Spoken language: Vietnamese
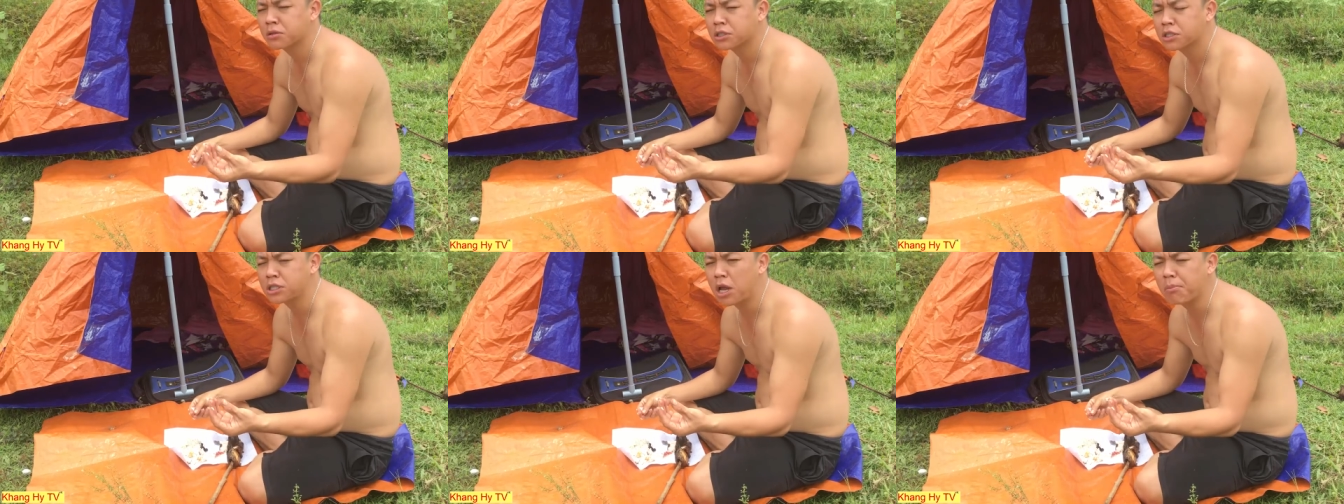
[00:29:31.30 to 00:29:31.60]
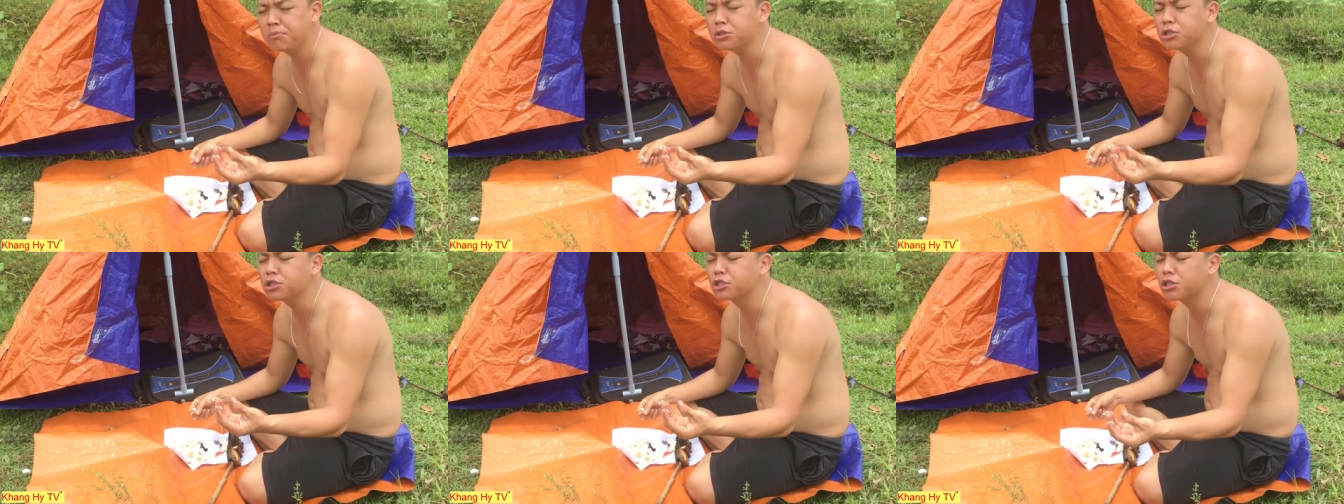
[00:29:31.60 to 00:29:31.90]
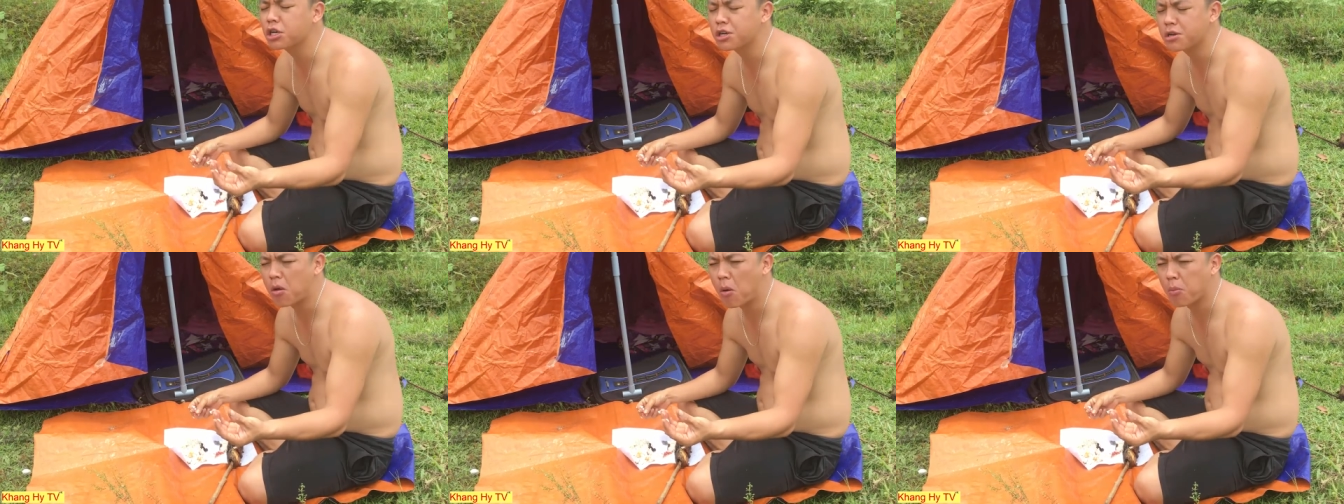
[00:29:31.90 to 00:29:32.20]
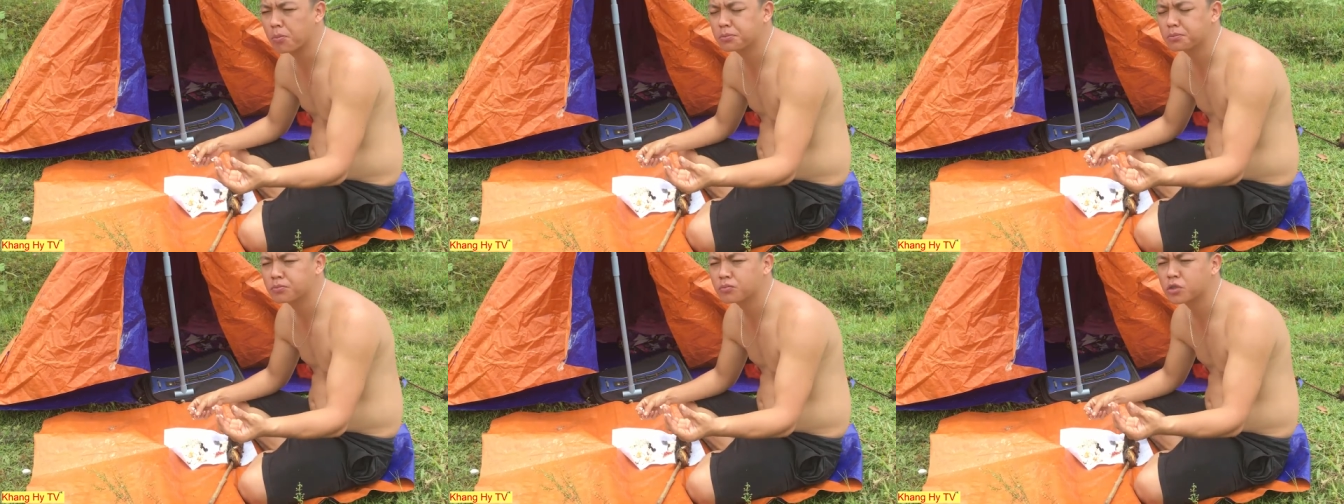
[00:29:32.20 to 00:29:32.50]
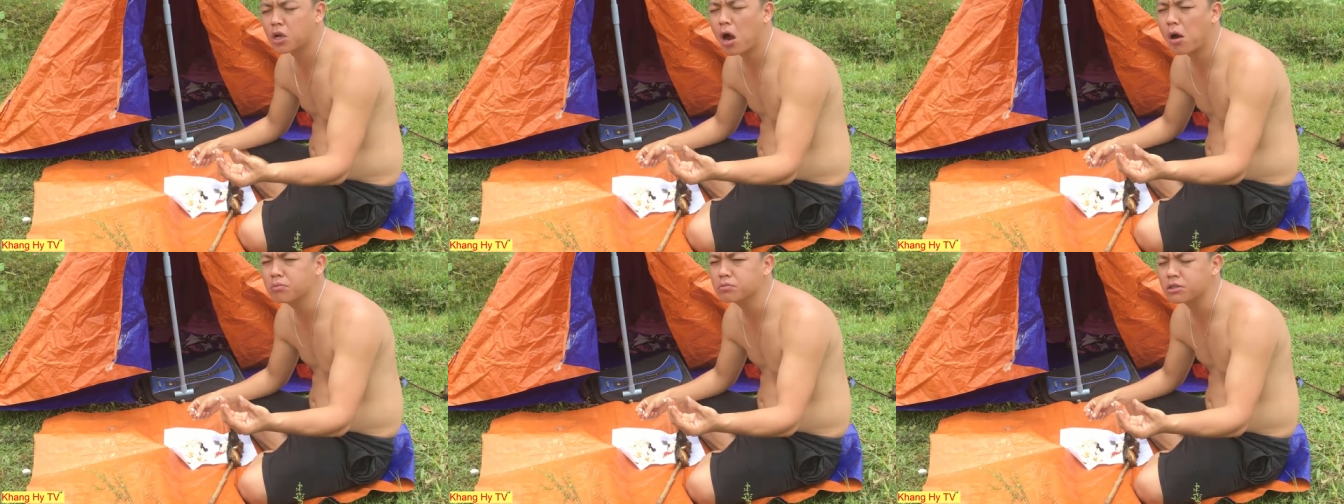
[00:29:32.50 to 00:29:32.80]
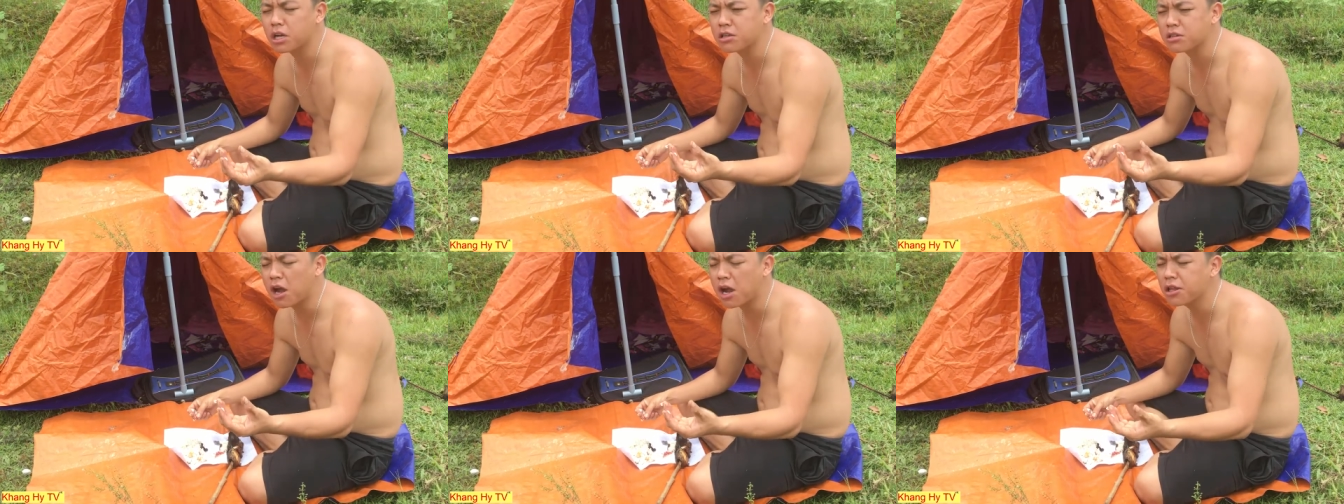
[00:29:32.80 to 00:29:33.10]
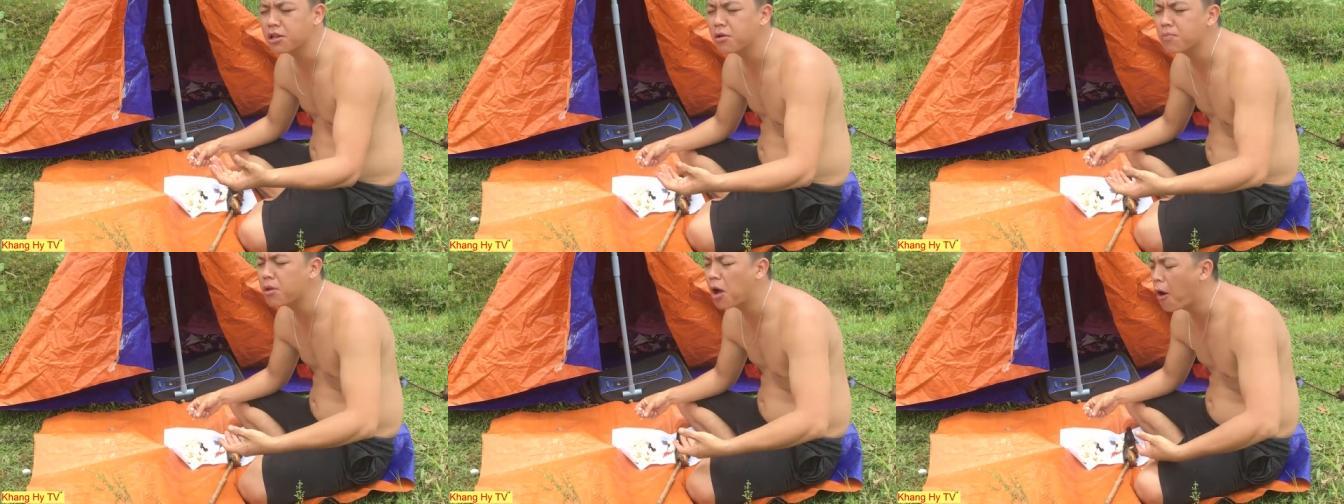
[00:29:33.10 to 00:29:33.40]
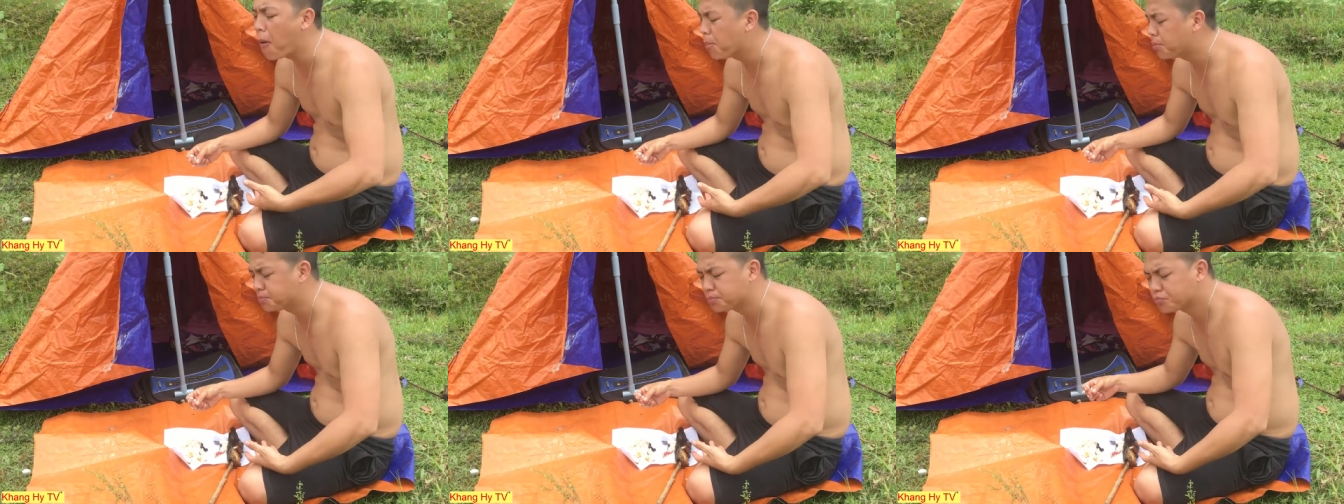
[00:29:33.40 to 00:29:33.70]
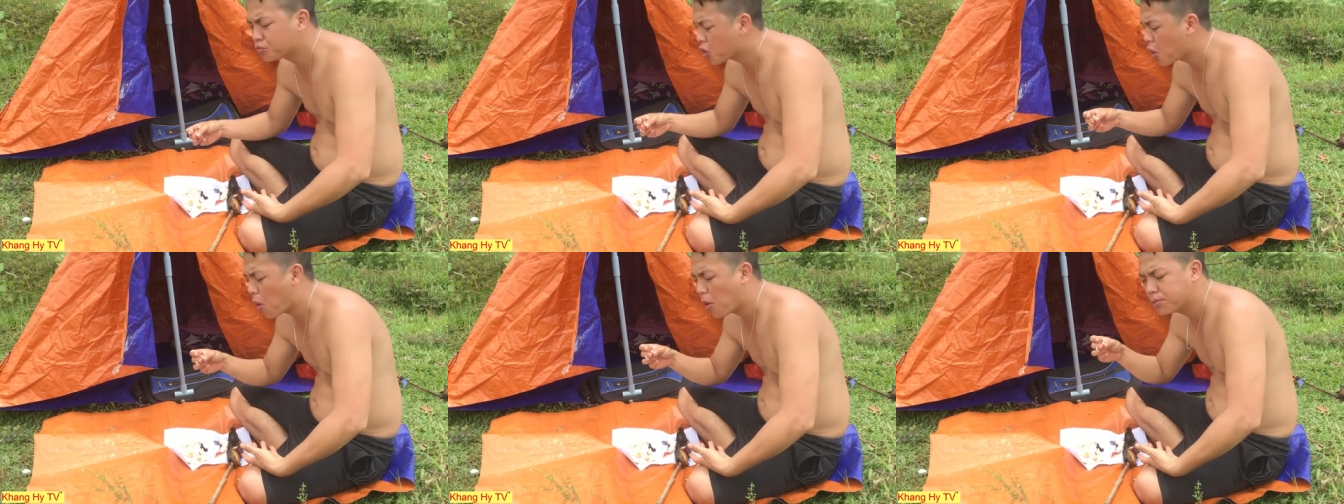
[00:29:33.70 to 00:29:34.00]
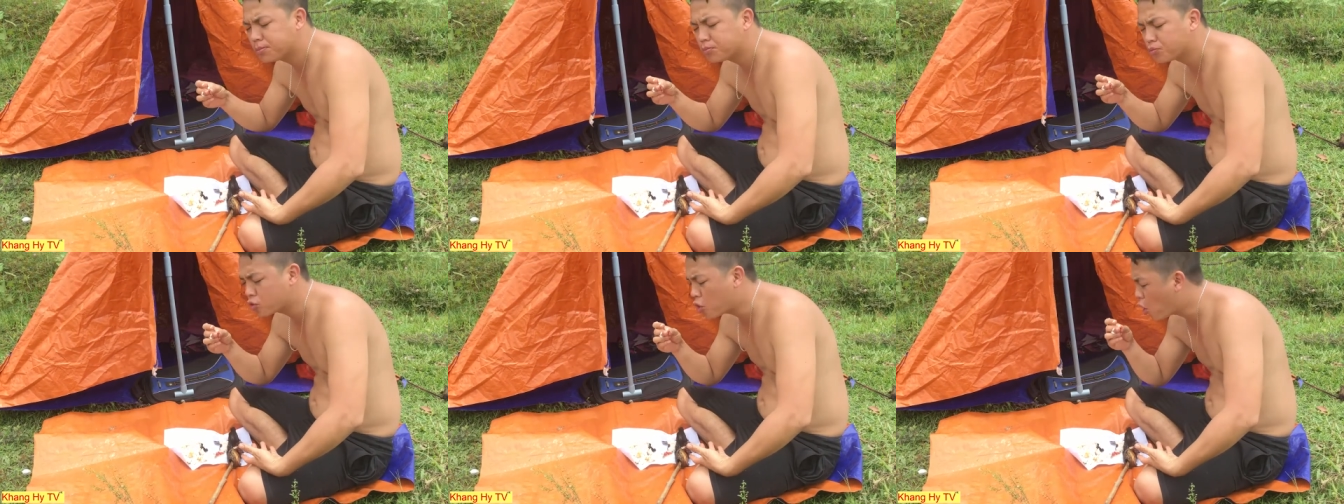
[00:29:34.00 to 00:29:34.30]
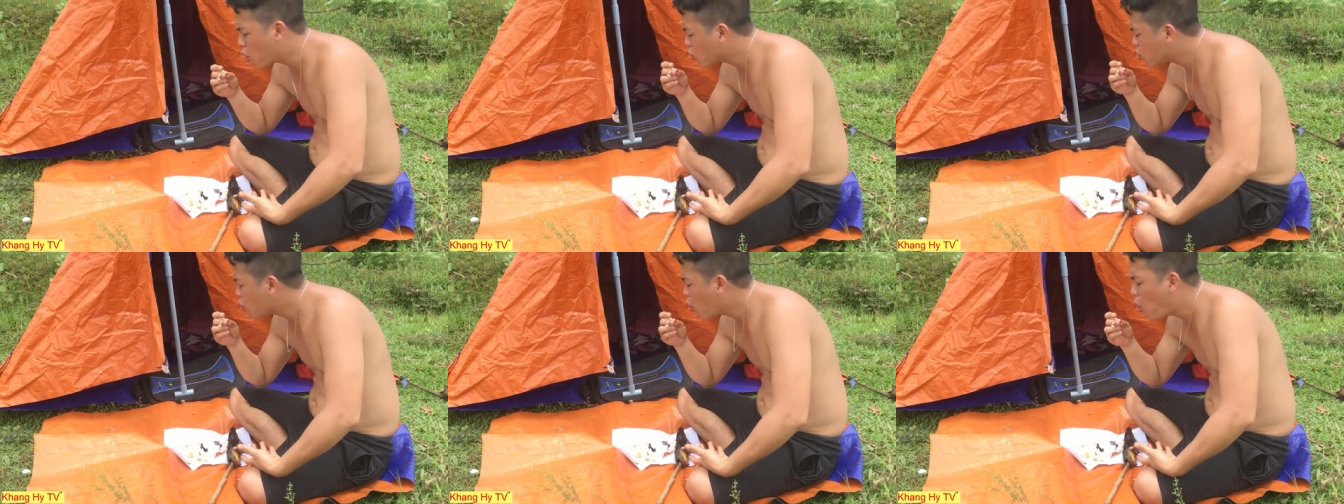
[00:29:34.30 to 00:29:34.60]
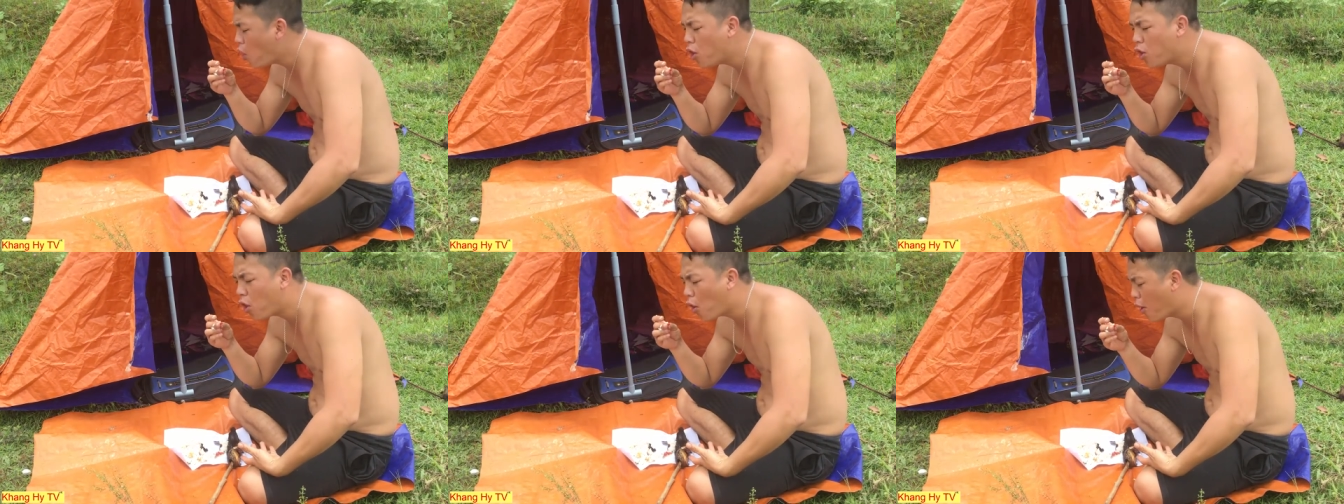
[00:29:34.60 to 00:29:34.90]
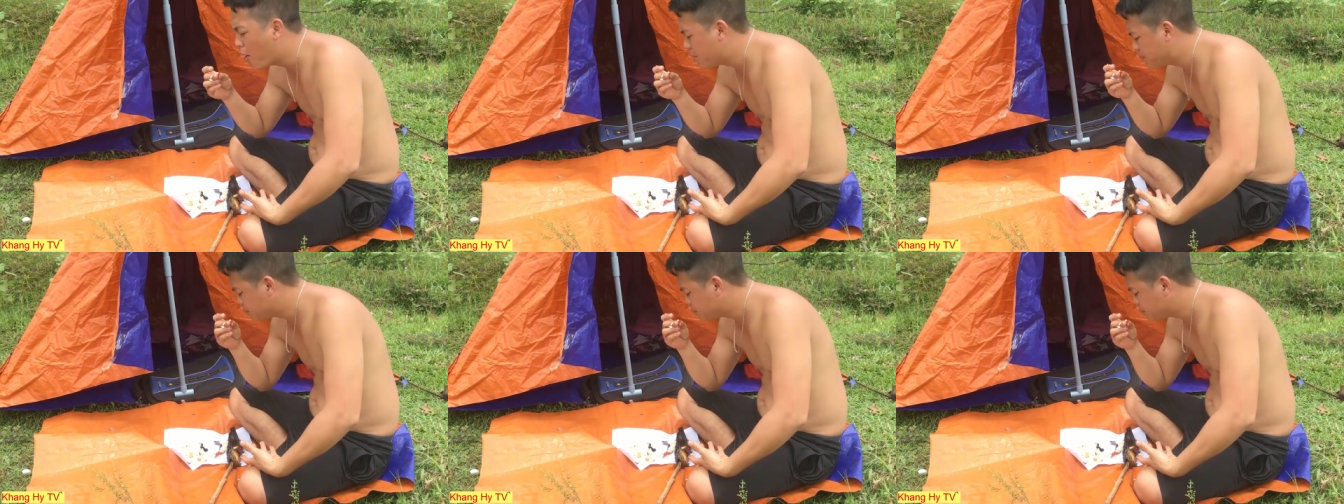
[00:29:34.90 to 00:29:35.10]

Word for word: cái nấm sực sực cơm cháy cháy thơm thơm ngon thôi rồi